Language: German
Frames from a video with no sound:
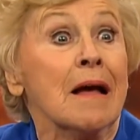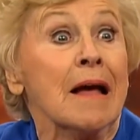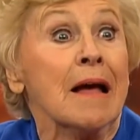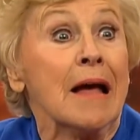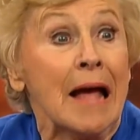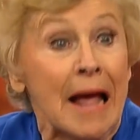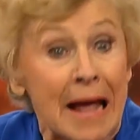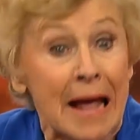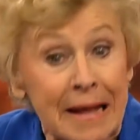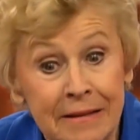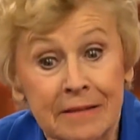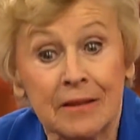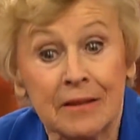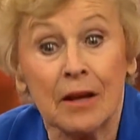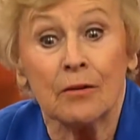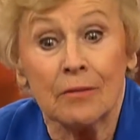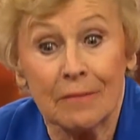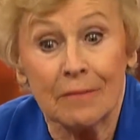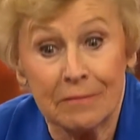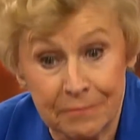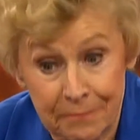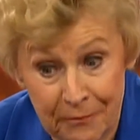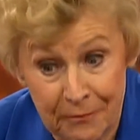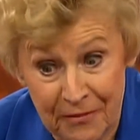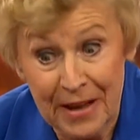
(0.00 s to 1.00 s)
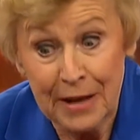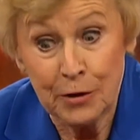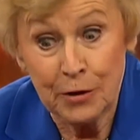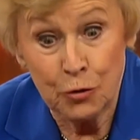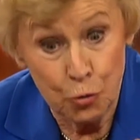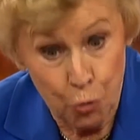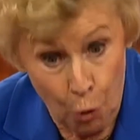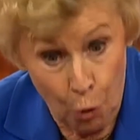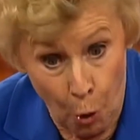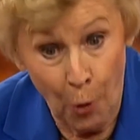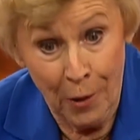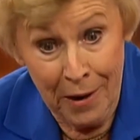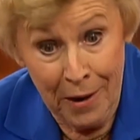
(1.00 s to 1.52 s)
hätte werden
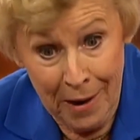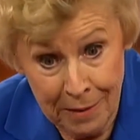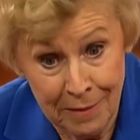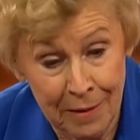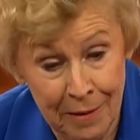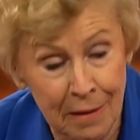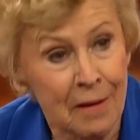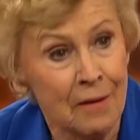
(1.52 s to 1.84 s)
können,